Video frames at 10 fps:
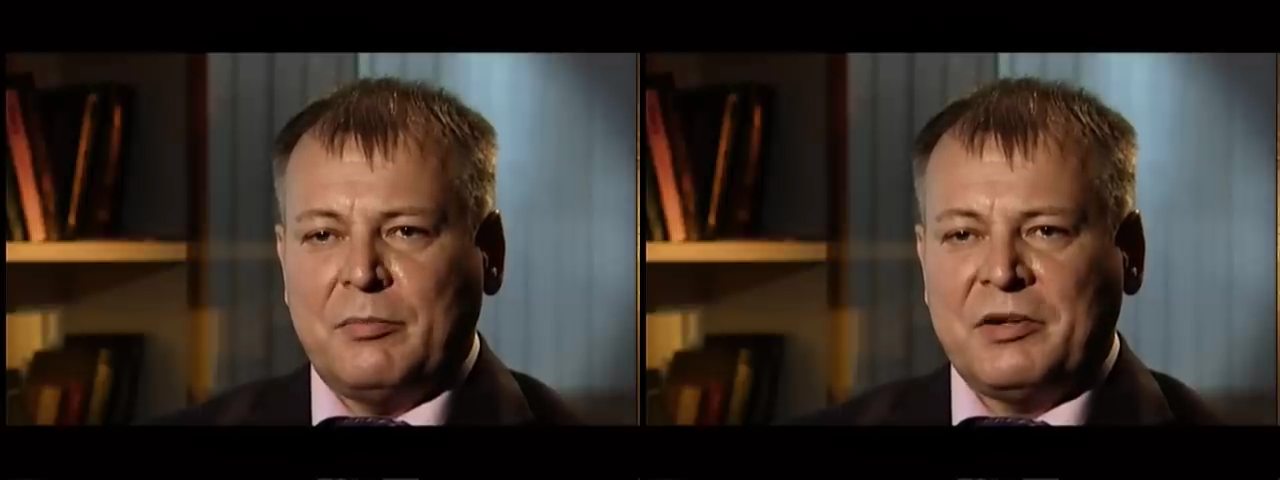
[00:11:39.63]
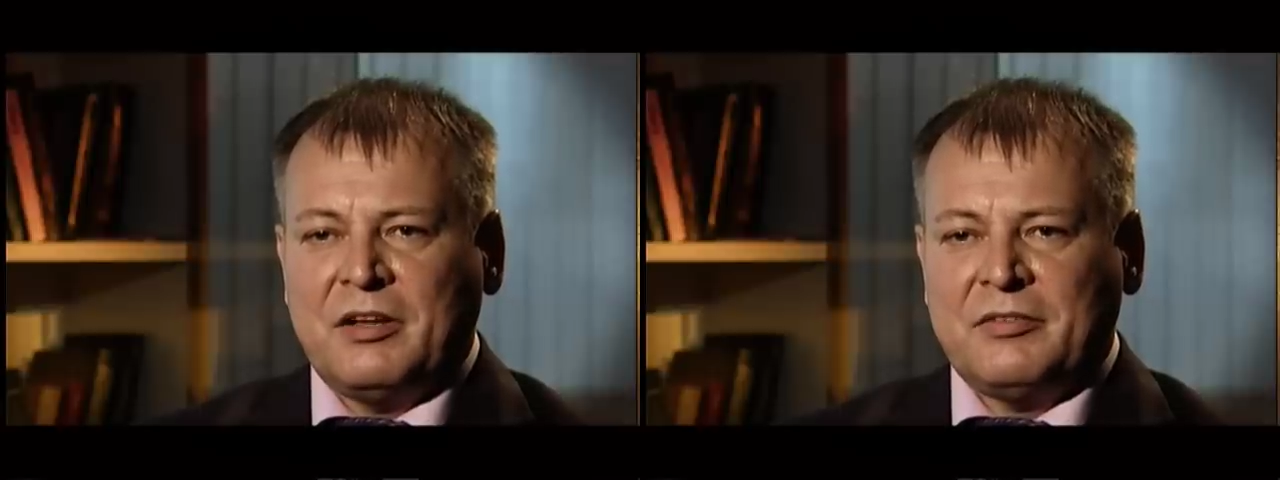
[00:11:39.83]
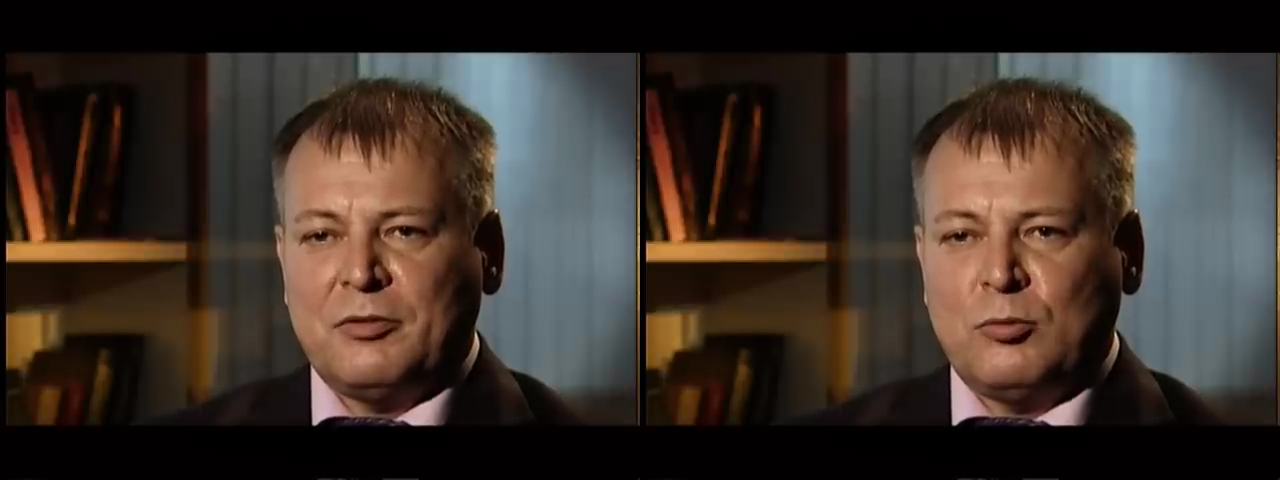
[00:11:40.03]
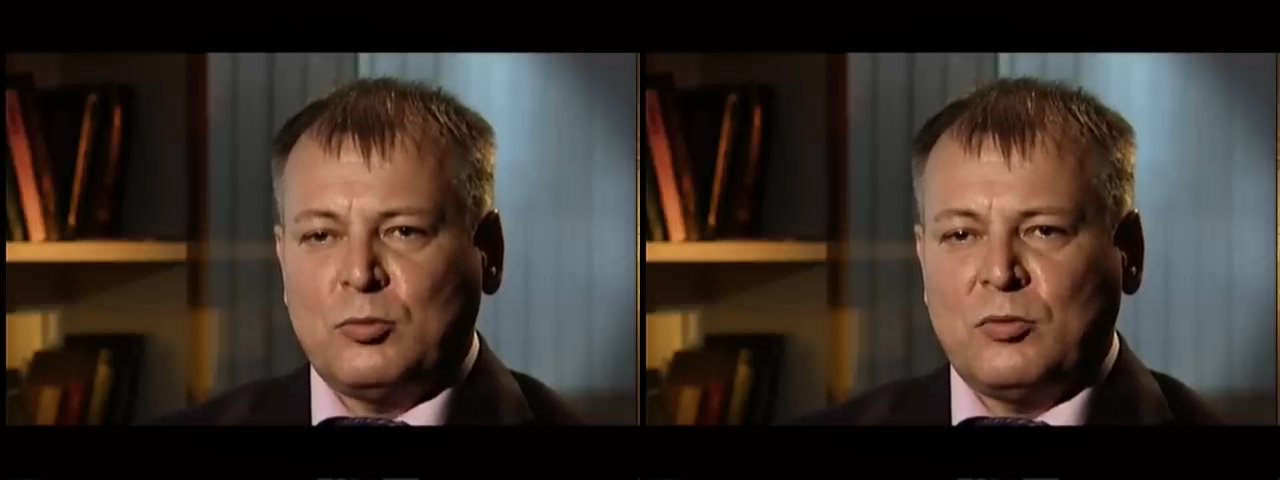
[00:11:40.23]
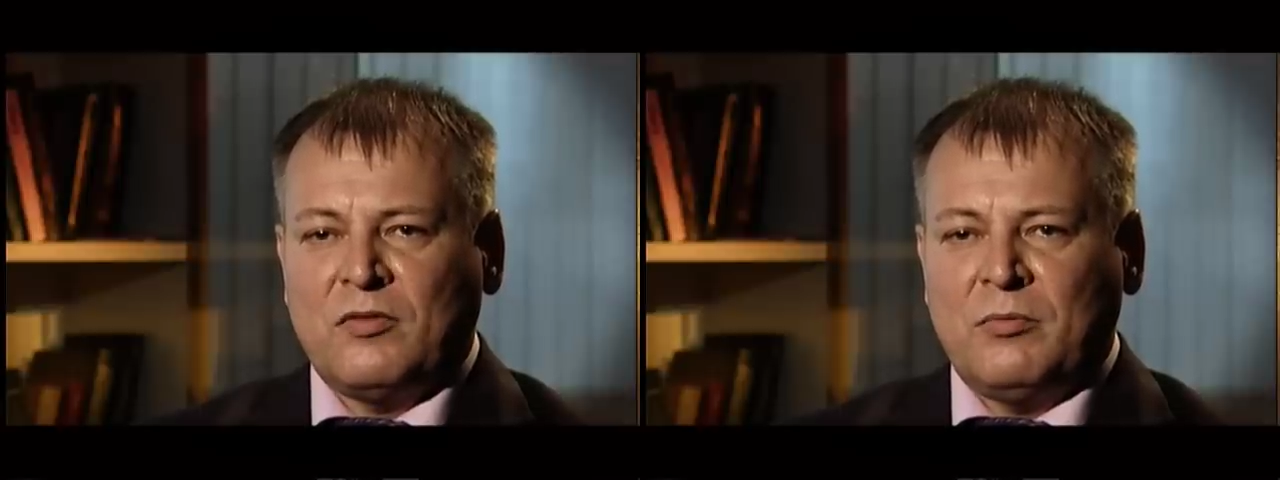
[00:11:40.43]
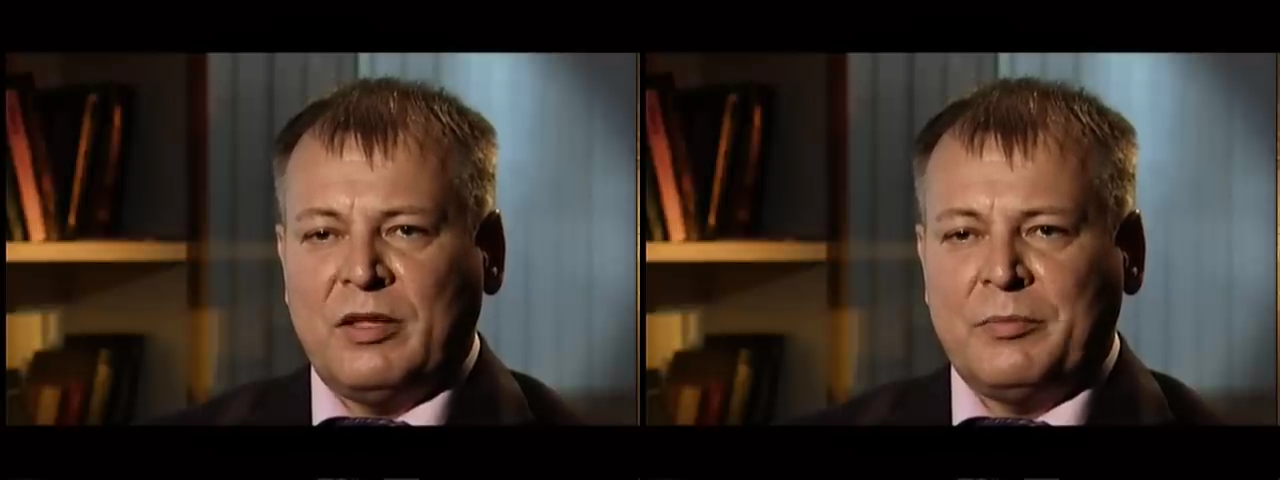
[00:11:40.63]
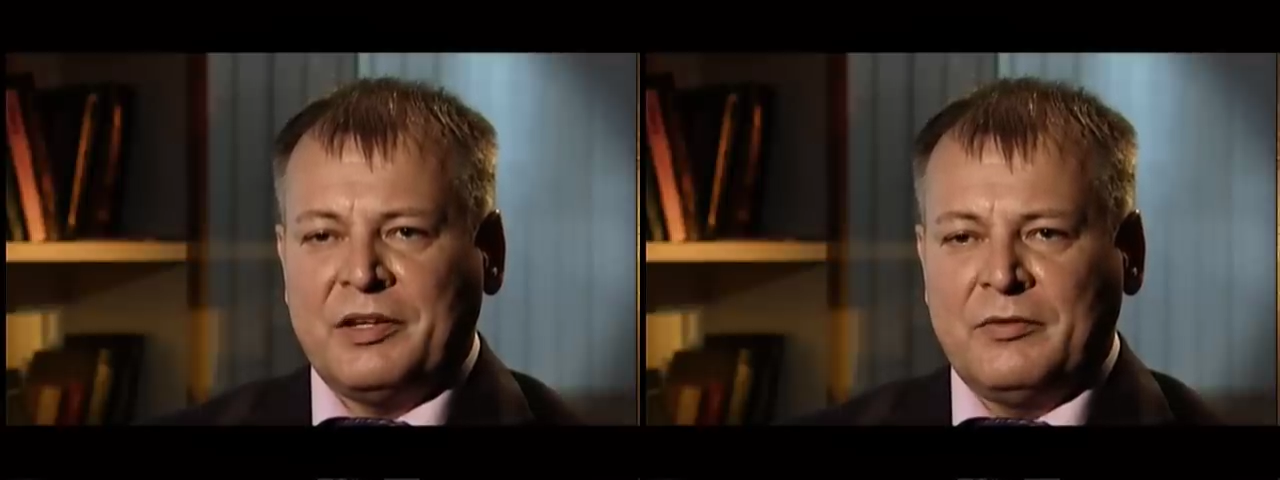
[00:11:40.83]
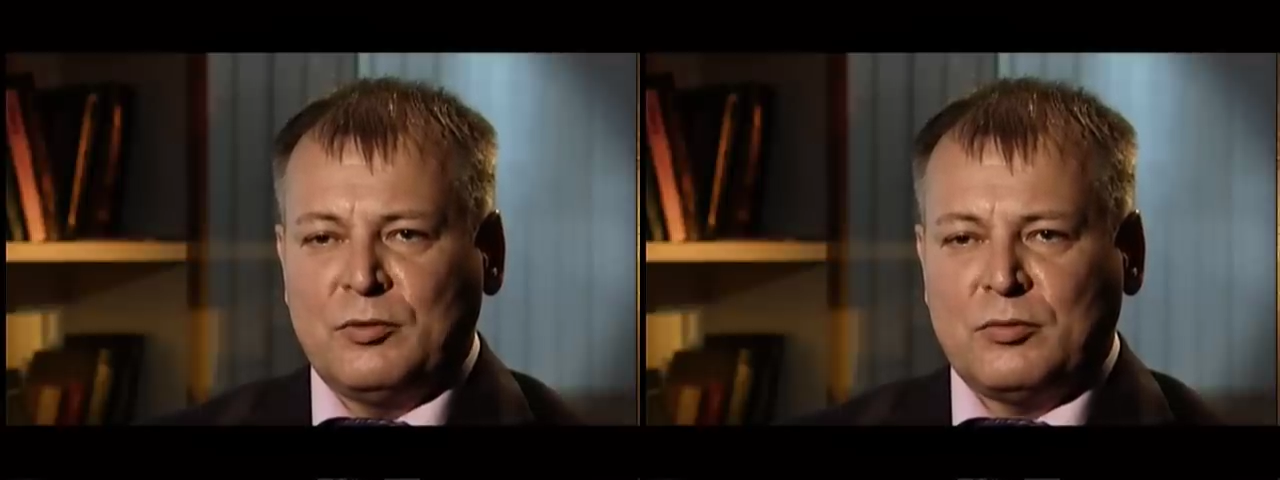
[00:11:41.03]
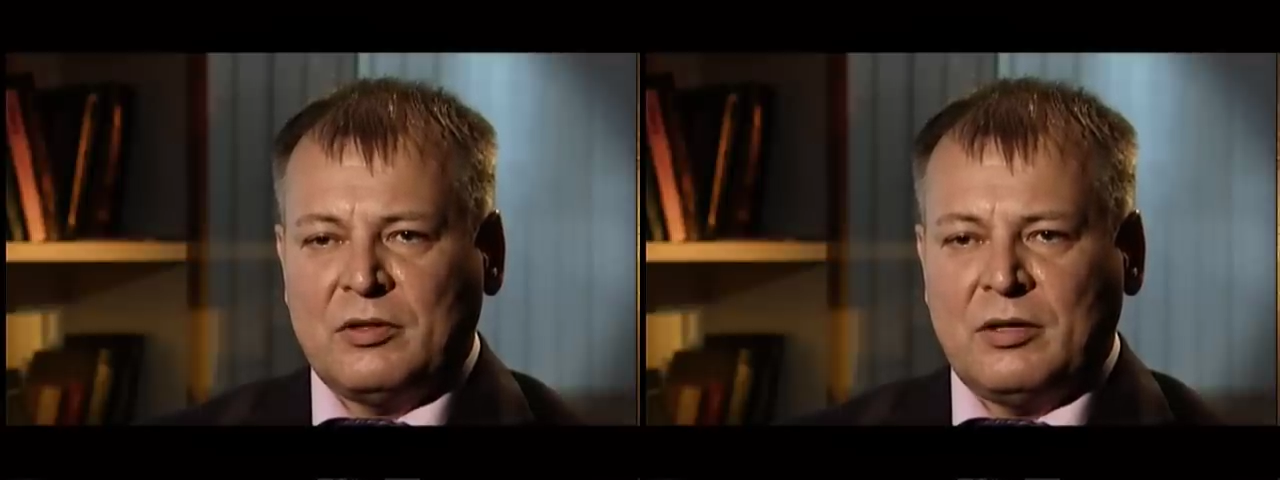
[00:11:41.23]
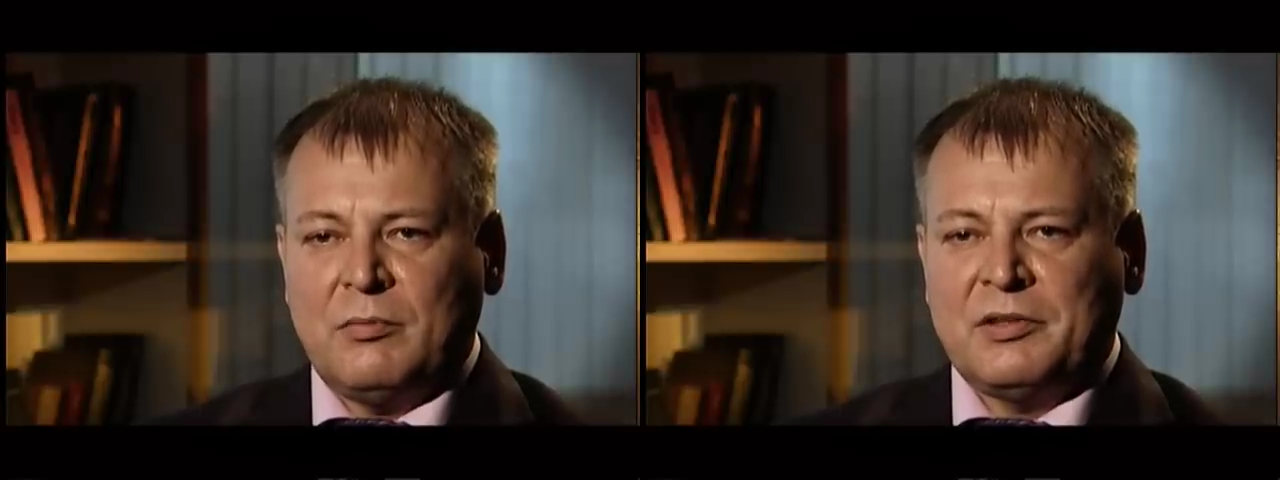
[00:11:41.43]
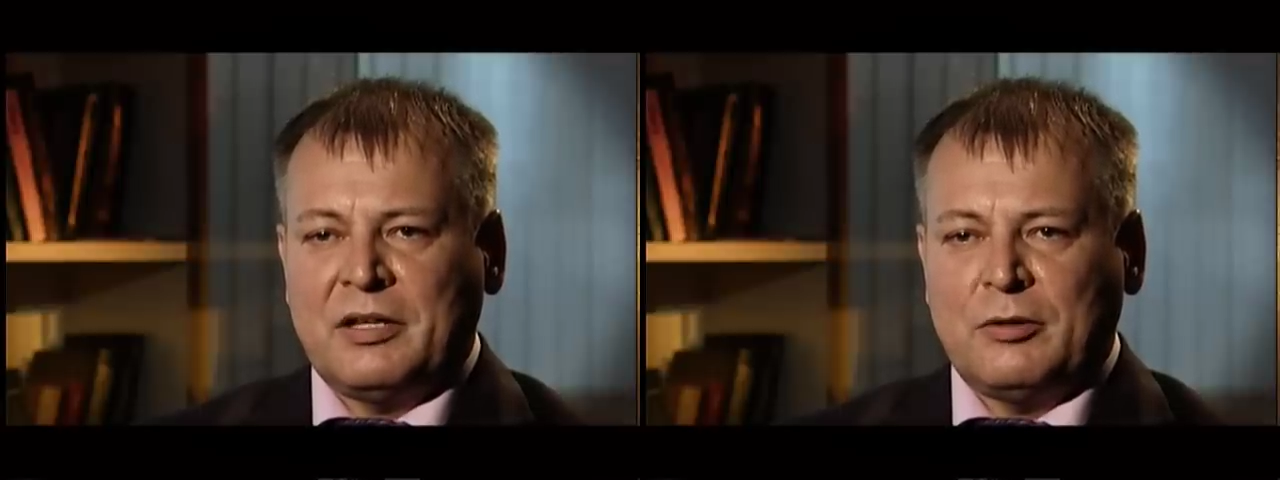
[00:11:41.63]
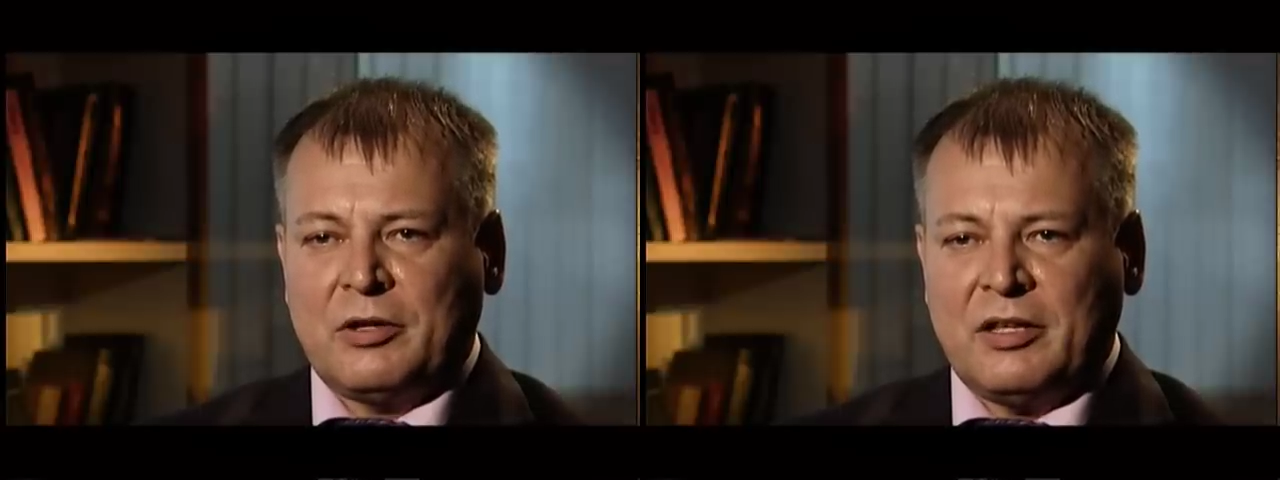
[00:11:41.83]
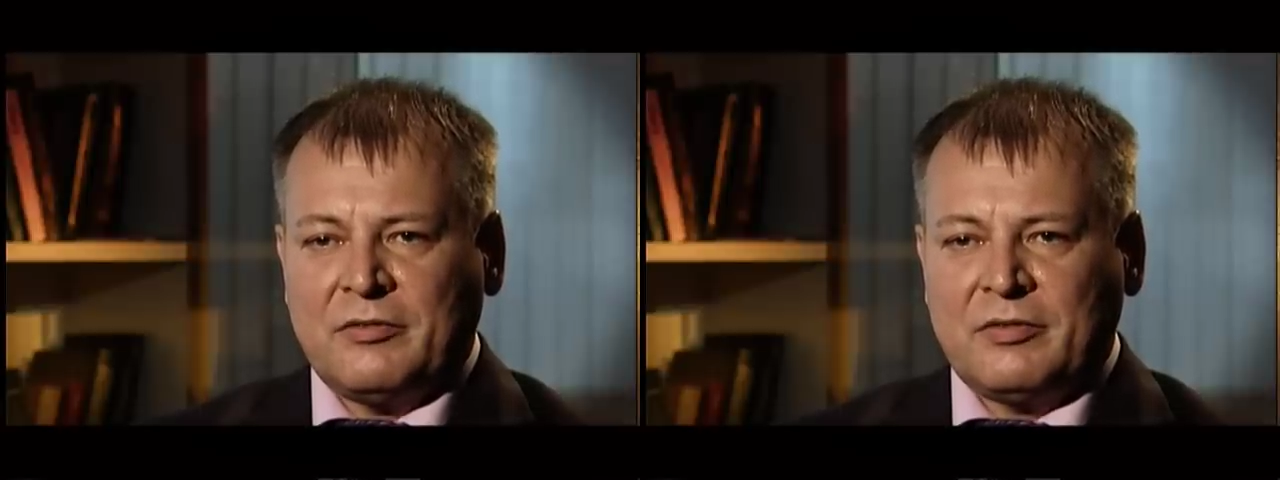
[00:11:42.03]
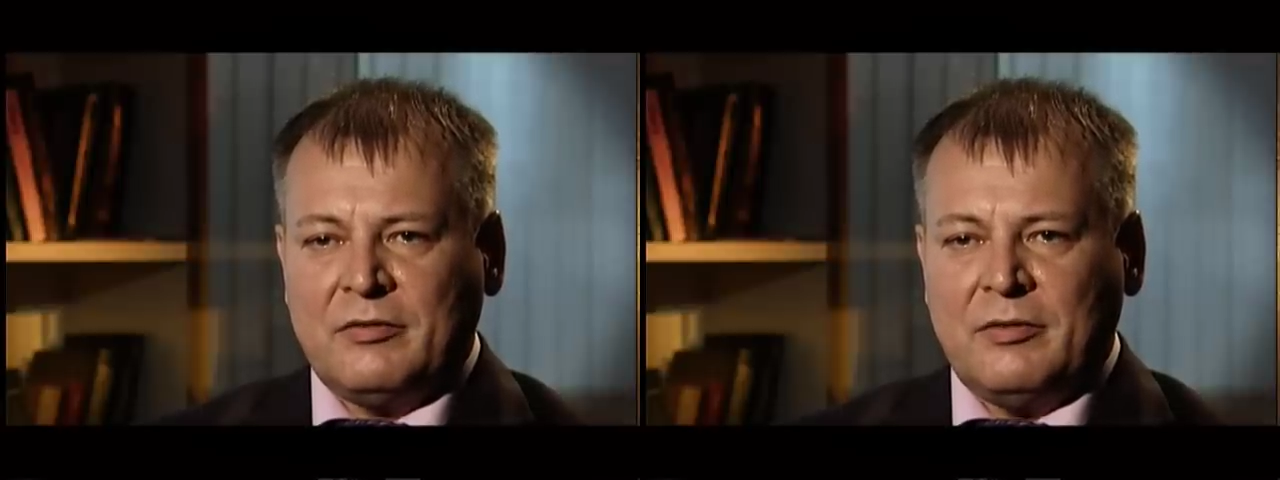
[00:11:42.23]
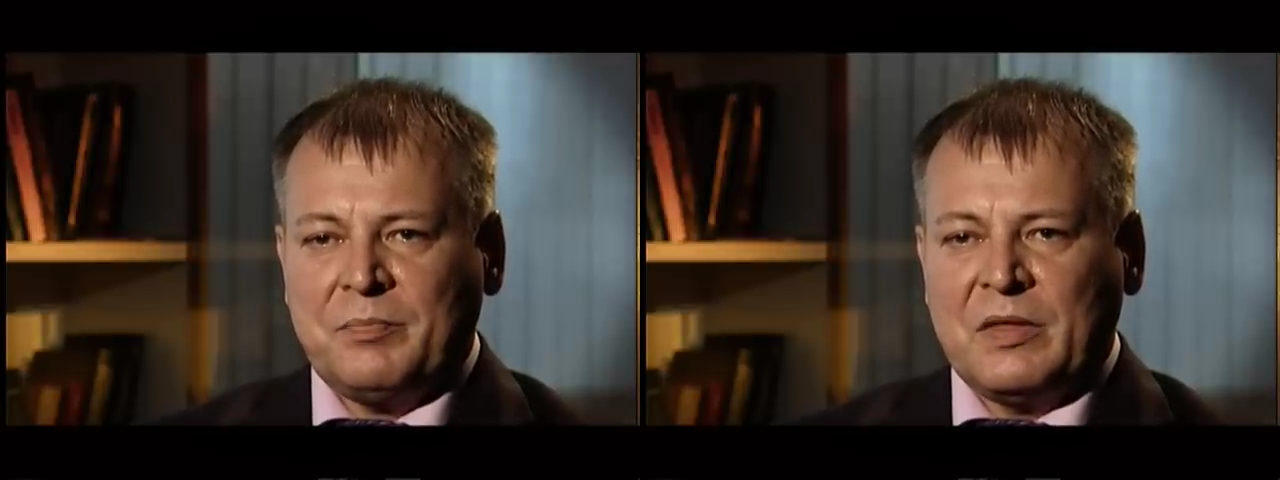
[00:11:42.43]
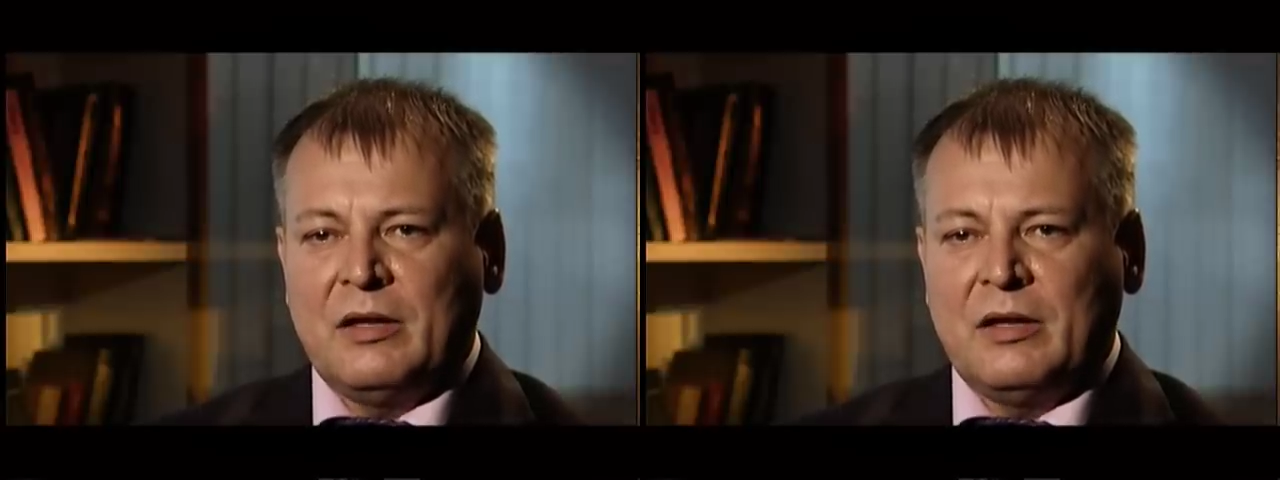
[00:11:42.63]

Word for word: по приказанию Кутузов была передвинута на батарею Раевского.